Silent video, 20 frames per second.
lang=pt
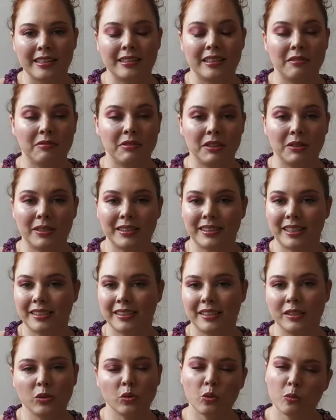Devido a essas
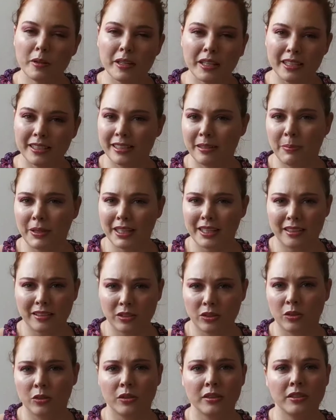inúmeras
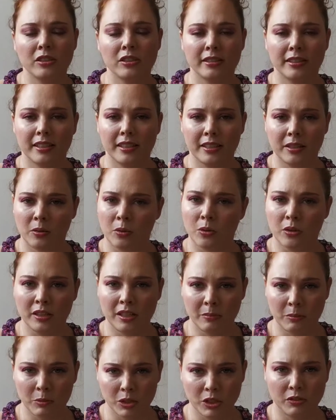aplicações de silicone
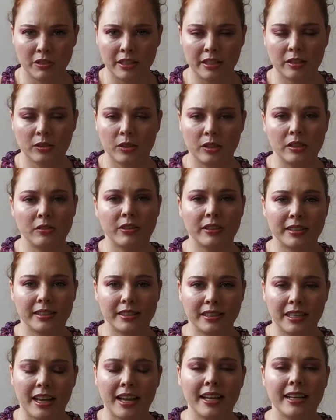e modificações
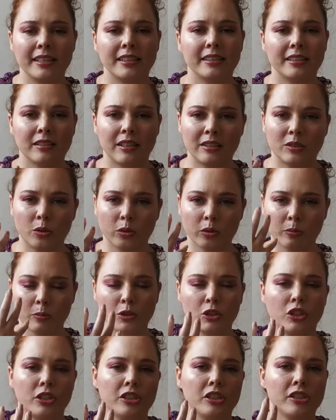faciais, as suas
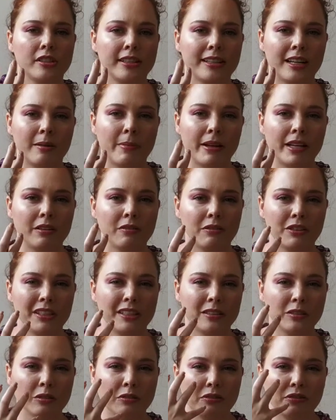bochechas acabaram
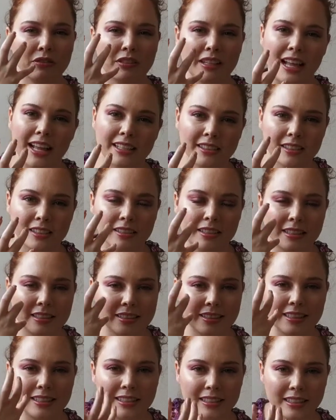ficando flácidas
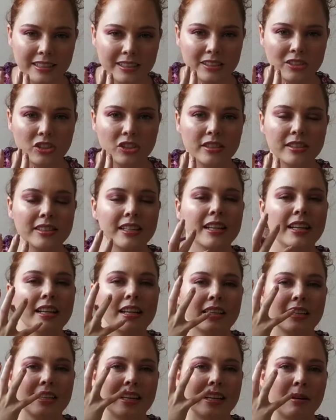e grandes
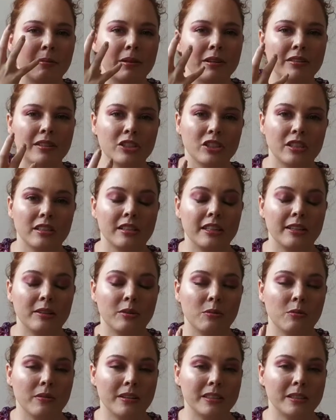e acabaram deixando ele
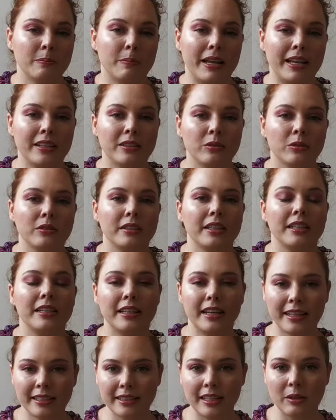com um aspecto que lhe
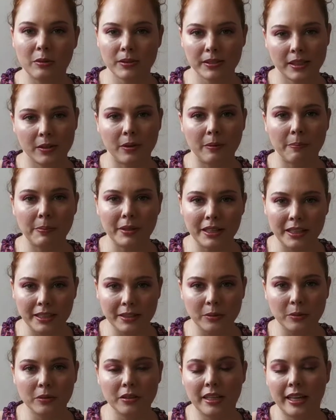rendeu o seu
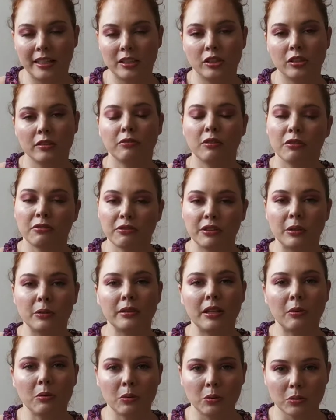apelido, que é de Fofão
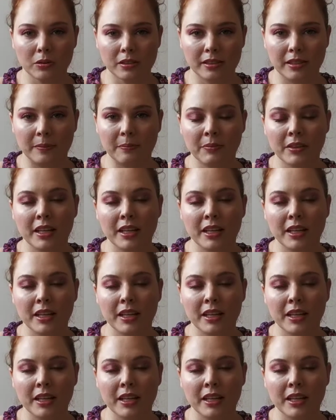da Augusta,